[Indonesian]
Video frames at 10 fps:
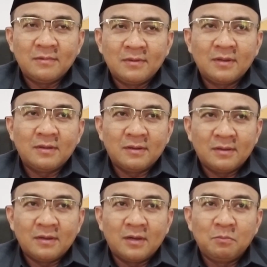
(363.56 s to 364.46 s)
e,
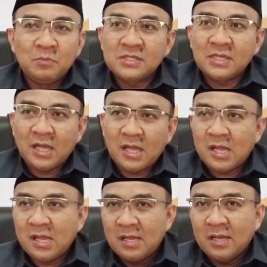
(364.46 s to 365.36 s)
bisa
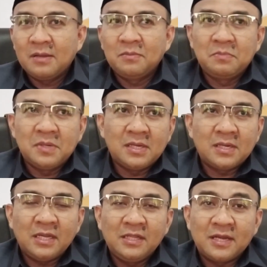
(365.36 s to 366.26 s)

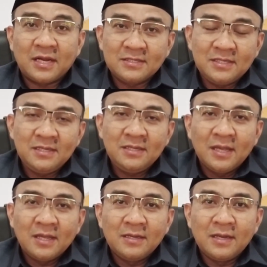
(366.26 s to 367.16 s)
berinteraksi
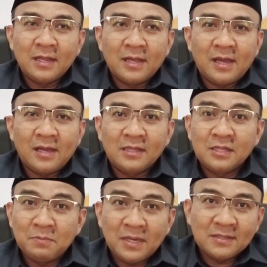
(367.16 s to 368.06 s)
dengan
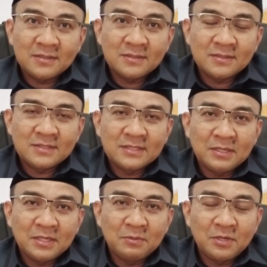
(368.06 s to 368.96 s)
teman se
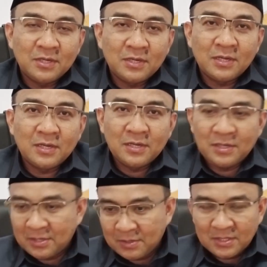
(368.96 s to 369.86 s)

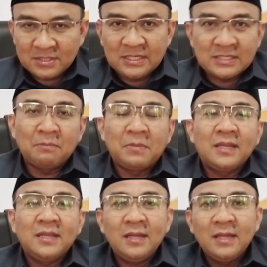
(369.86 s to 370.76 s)
eh,
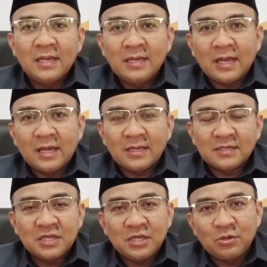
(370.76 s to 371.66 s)
sesamanya, dengan
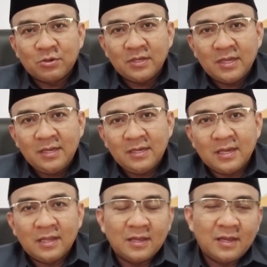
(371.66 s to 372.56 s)
seniornya,
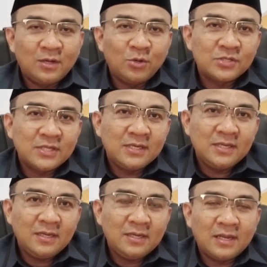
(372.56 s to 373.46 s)
dengan dosennya,
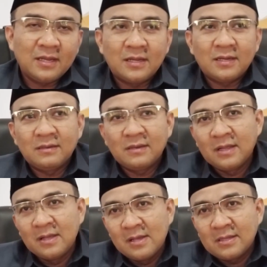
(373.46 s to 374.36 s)
dengan
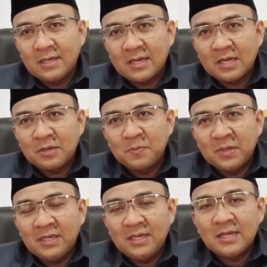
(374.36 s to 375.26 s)
tenaga
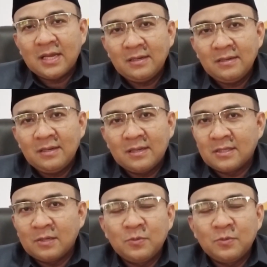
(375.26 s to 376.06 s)
kependidikan atau